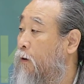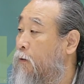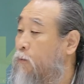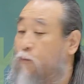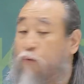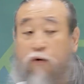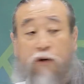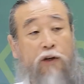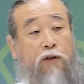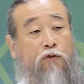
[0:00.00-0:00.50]

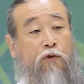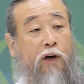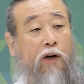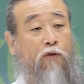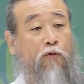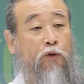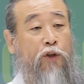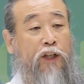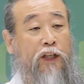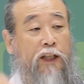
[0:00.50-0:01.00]
물리 줘
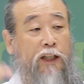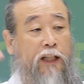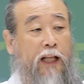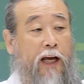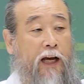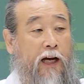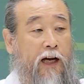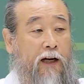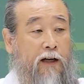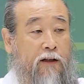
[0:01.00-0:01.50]
갖고
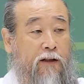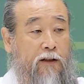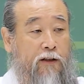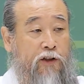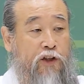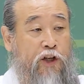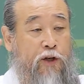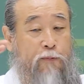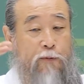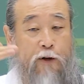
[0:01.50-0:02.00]
이대가 그
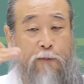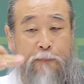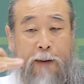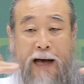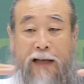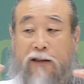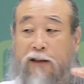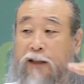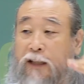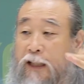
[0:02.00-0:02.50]
힘을
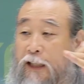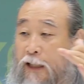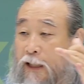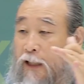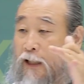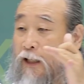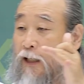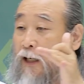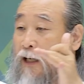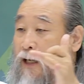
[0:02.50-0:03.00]

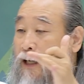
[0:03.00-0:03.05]
받으니